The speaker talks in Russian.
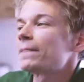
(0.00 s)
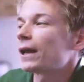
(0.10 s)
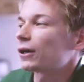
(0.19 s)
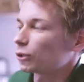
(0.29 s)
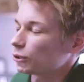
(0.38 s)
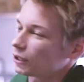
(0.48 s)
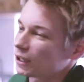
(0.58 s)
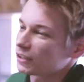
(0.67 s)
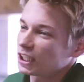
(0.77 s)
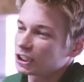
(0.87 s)
А кто-то
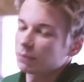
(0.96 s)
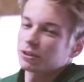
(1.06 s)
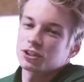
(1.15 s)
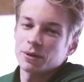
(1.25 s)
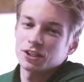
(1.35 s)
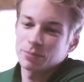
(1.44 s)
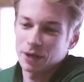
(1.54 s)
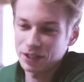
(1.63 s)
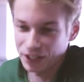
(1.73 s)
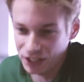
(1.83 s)
говорил, зачем ты собирался
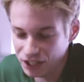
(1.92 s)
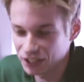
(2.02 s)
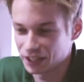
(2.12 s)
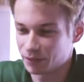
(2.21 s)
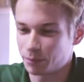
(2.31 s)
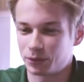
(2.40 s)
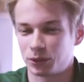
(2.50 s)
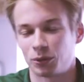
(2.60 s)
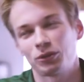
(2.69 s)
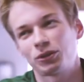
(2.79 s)
брать кредит?
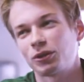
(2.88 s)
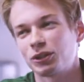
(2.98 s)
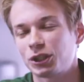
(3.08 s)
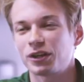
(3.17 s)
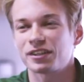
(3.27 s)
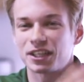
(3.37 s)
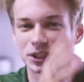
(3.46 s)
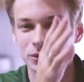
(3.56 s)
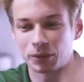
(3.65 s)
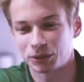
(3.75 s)
Кто-то еще говорил,
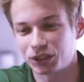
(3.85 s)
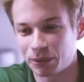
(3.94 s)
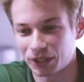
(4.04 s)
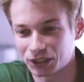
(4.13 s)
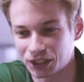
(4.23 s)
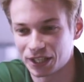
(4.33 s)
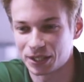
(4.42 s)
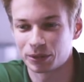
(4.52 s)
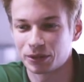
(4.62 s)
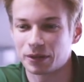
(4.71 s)
зачем ты вообще занимаешься
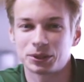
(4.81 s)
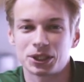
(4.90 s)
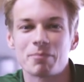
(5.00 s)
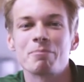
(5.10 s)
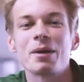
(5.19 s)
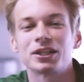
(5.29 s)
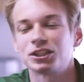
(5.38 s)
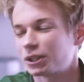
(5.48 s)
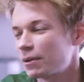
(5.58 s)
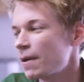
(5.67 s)
этим, ты вообще менеджер.